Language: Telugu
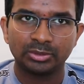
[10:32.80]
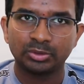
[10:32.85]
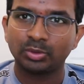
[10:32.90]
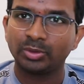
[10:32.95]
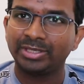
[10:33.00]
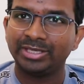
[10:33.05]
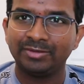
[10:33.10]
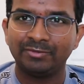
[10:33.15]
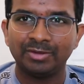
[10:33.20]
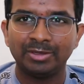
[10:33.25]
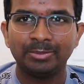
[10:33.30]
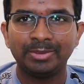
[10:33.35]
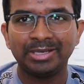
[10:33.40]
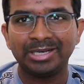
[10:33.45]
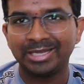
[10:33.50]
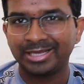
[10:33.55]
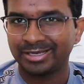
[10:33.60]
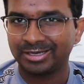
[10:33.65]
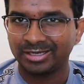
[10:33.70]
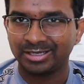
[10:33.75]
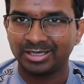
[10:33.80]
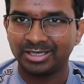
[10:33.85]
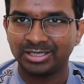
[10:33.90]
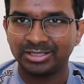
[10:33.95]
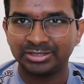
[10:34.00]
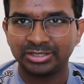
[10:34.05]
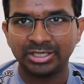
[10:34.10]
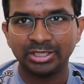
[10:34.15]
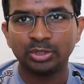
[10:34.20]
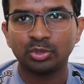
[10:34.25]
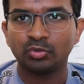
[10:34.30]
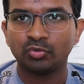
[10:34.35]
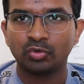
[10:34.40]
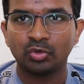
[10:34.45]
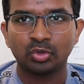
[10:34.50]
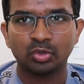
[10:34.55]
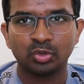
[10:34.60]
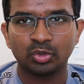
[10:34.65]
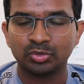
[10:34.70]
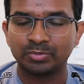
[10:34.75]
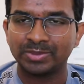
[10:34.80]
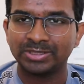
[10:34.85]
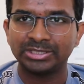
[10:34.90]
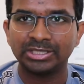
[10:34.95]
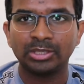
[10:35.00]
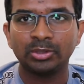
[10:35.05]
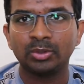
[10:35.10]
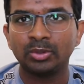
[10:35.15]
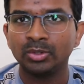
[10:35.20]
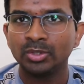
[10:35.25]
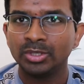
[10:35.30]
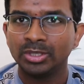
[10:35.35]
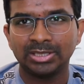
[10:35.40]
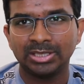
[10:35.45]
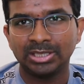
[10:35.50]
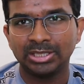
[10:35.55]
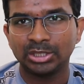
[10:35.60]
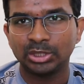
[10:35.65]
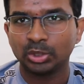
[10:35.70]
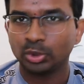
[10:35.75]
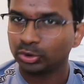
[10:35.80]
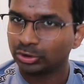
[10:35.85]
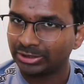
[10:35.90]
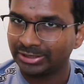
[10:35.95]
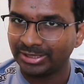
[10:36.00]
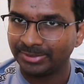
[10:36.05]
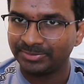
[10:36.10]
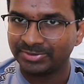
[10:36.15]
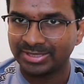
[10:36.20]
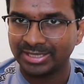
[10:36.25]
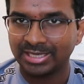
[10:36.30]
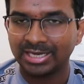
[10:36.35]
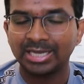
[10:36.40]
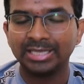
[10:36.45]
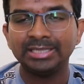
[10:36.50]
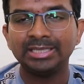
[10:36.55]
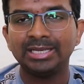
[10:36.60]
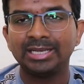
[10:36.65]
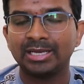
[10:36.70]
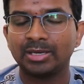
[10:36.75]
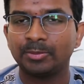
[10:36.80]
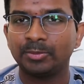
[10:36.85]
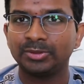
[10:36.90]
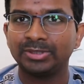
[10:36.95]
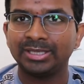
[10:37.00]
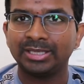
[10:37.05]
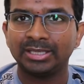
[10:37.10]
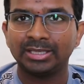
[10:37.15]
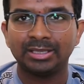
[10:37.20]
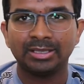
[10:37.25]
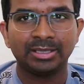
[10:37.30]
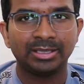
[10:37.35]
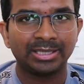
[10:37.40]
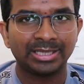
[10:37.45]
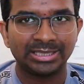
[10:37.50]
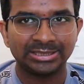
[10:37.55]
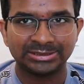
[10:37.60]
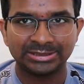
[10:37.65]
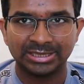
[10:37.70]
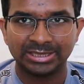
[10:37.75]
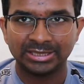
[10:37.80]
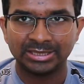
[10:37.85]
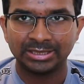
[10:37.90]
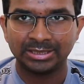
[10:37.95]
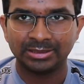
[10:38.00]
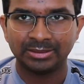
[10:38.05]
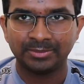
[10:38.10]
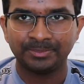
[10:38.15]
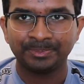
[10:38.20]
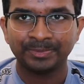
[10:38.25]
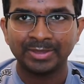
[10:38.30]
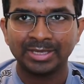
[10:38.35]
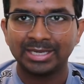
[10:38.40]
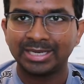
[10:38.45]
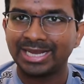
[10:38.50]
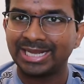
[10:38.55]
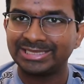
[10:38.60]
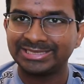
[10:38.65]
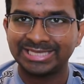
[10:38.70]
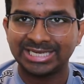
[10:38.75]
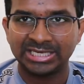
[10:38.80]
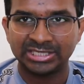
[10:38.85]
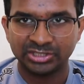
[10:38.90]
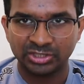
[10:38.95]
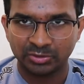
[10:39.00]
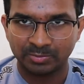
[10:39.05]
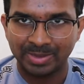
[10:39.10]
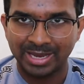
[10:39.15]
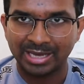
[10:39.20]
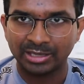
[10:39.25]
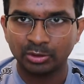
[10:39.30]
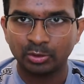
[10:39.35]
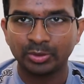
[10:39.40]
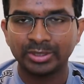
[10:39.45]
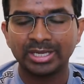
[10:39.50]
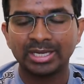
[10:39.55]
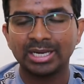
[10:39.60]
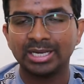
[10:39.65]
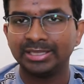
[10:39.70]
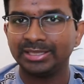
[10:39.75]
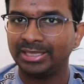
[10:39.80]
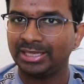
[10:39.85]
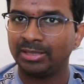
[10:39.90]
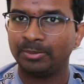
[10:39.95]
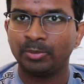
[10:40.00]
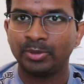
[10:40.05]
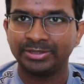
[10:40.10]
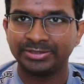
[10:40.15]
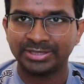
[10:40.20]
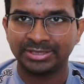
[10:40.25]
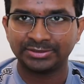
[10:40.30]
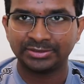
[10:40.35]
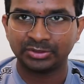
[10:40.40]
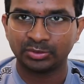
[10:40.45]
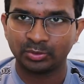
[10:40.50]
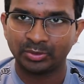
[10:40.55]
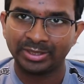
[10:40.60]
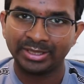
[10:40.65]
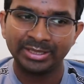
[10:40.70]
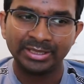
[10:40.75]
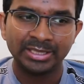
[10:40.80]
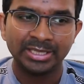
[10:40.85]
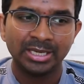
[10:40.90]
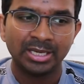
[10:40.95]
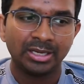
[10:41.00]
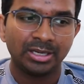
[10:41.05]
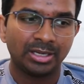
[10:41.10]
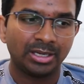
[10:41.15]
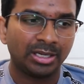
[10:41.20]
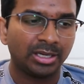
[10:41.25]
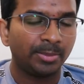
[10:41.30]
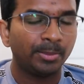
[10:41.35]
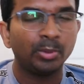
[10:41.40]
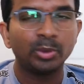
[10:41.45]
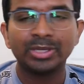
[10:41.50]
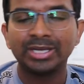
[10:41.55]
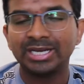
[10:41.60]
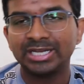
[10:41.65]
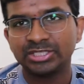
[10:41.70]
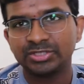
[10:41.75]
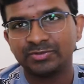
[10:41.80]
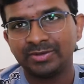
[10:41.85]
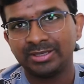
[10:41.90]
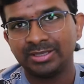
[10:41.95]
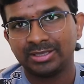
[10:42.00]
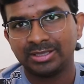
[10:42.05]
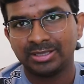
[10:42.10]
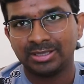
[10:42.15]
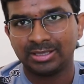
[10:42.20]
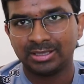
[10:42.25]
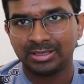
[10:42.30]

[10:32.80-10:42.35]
సో హీ విల్ బి లైక్ త్రీ టు ఫోర్ క్రోర్స్ మధ్యలో కొత్త టీమ్స్కి కానీ లేకపోతే రాజస్థాన్ రాయల్ ఛాలెంజర్స్ బెంగళూరుకి కానీ వెళ్ళిపోయే ఛాన్సెస్ ఉన్నాయి మురుగన్ అశ్విన్